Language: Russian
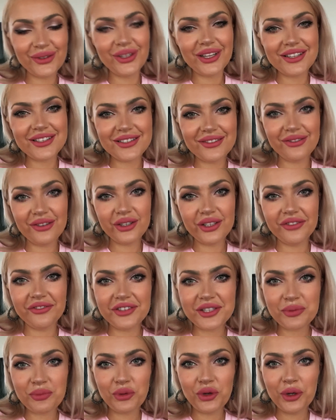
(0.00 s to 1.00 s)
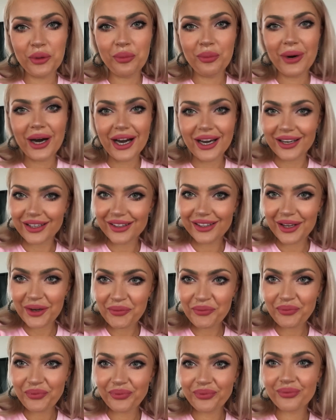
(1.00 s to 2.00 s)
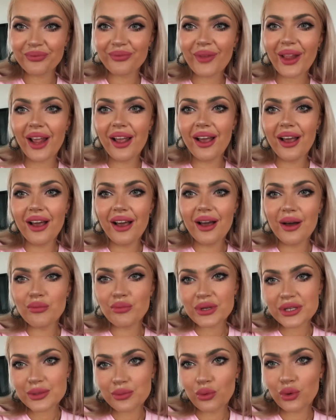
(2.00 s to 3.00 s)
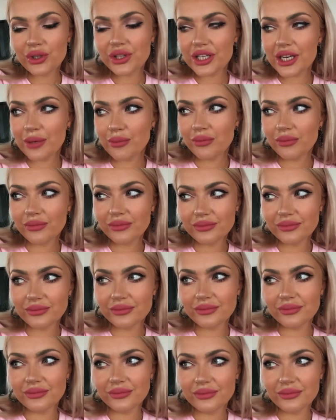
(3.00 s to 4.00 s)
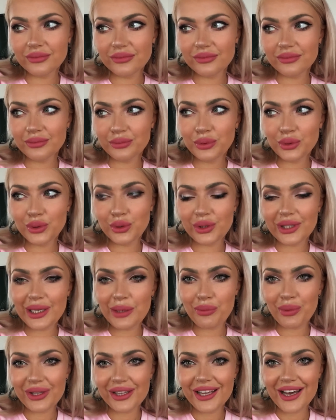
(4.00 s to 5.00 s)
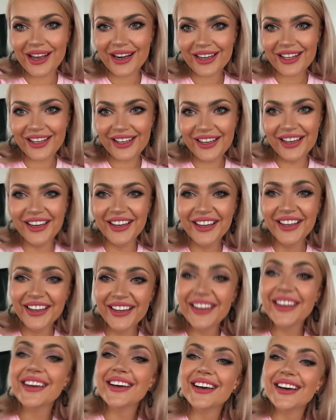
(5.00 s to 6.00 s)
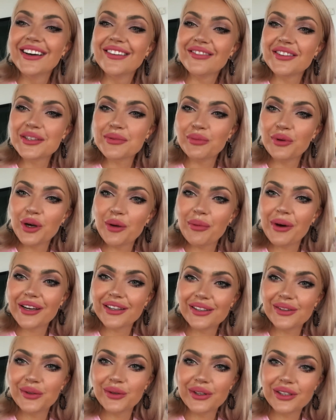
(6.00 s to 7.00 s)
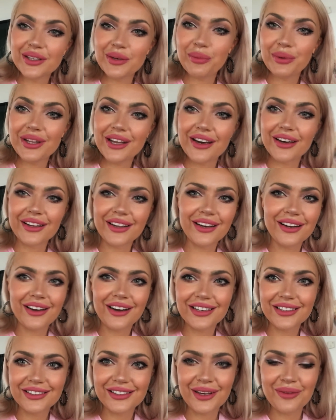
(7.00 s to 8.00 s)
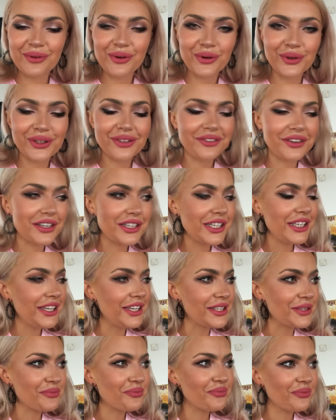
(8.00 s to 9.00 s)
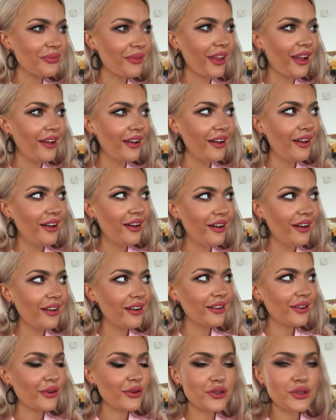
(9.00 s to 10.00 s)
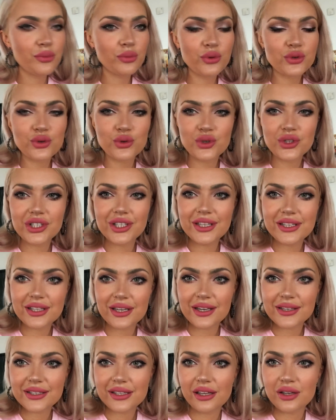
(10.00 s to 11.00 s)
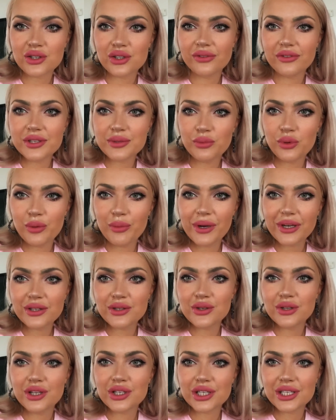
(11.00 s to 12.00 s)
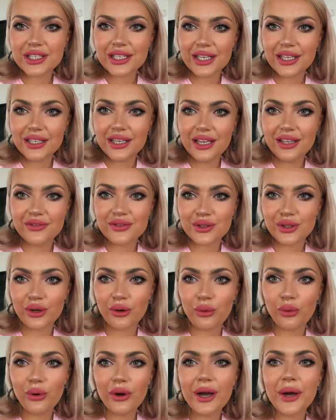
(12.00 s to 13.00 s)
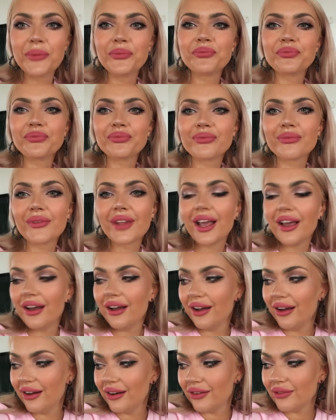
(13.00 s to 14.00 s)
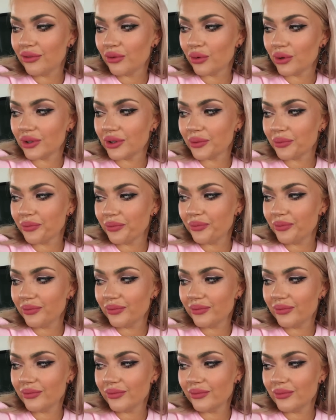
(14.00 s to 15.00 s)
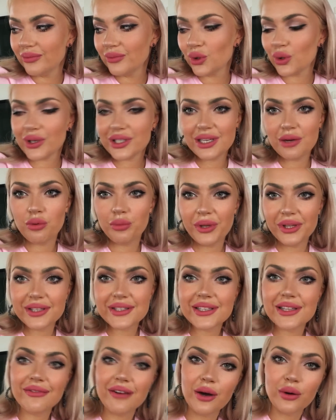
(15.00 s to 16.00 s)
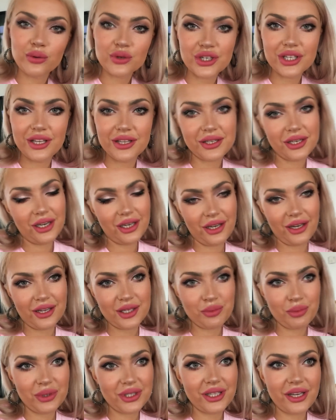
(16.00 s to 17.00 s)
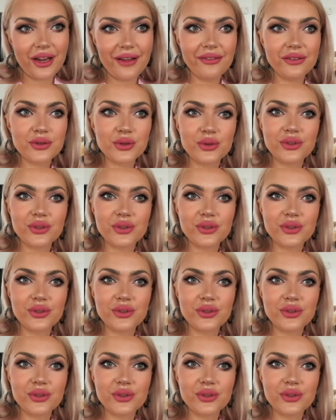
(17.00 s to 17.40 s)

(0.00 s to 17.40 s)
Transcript: У нас сегодня 8 марта. Посмотрим, будут ли подарки. 8 марта, ну и где подарки? Или как-то там какое-то выражение есть. Короче, мужу уже 10 раз сказал, что 8 марта сегодня женский день и все такое. Вот. Ну, хотя бы меня на словах уже несколько раз поздравил.